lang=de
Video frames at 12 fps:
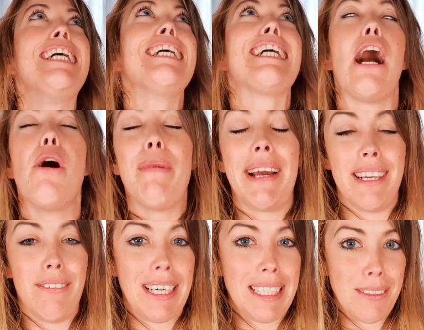Kaum
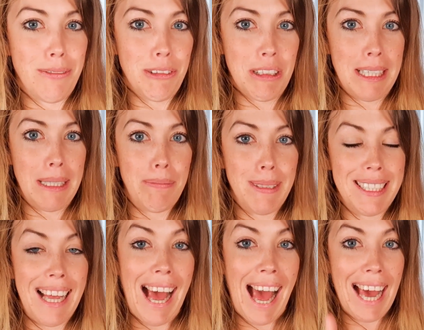einer wartet wirklich
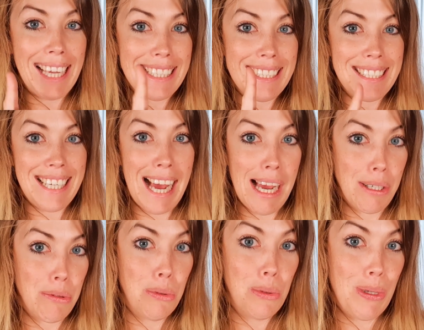bis 18
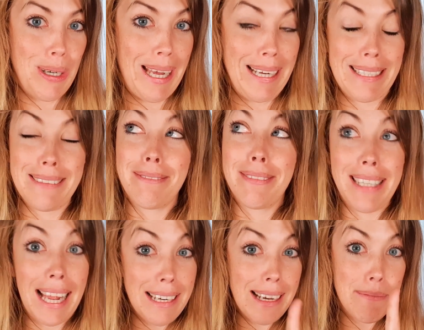Tage Hochlage.
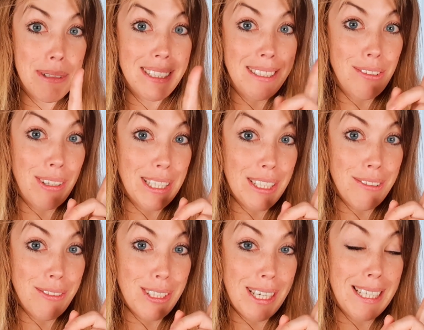Dann aber ist die
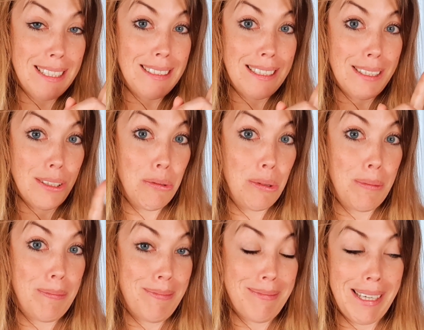Schwangerschaftsrate sehr, sehr hoch.
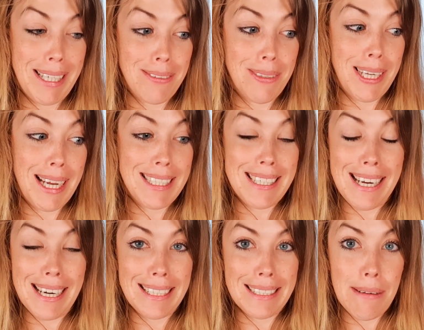Also wenn ihr 18
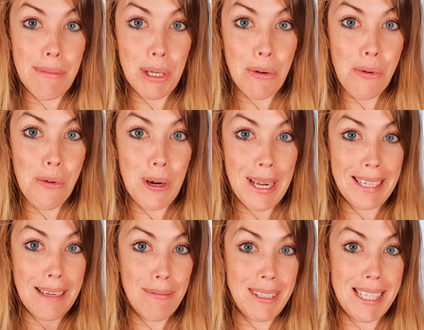Tage lang Temperaturhochlage
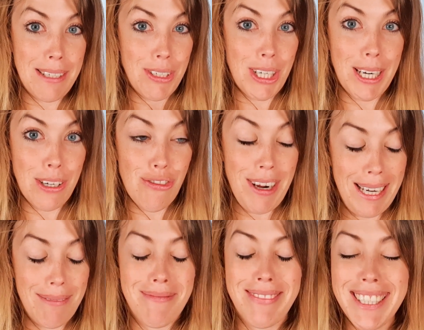habt, seid ihr wahrscheinlich schwanger.
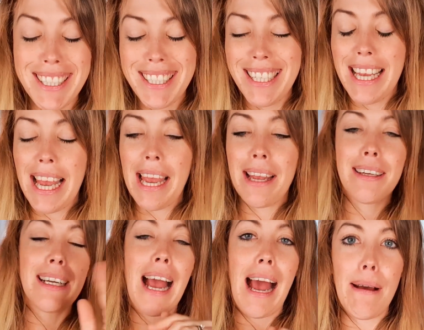
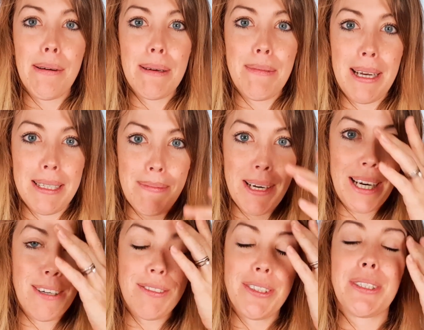Aber um erstmal
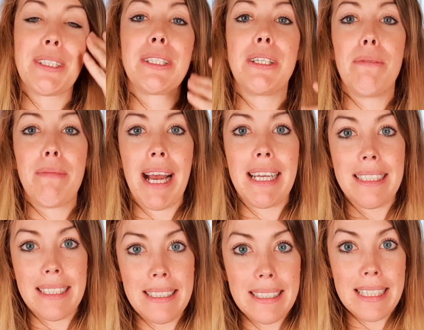darauf zurückzukommen. Also es ist